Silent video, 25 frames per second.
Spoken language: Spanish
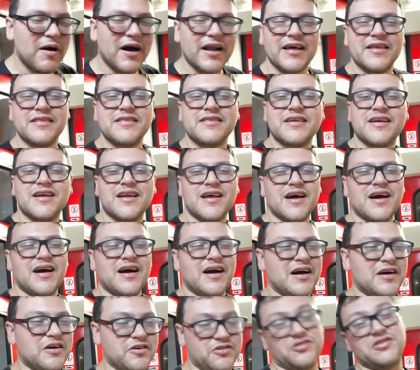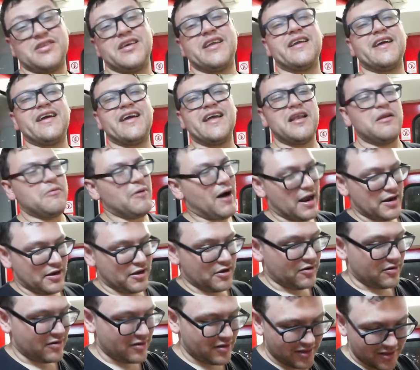para entrar a conocer el
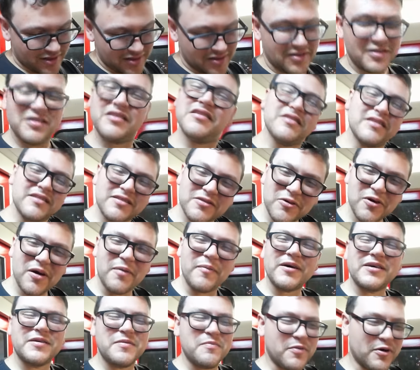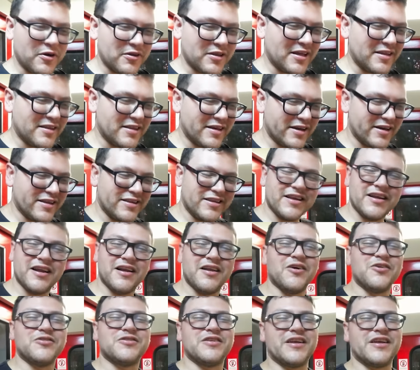baño, que es el lugar más importante que tienen los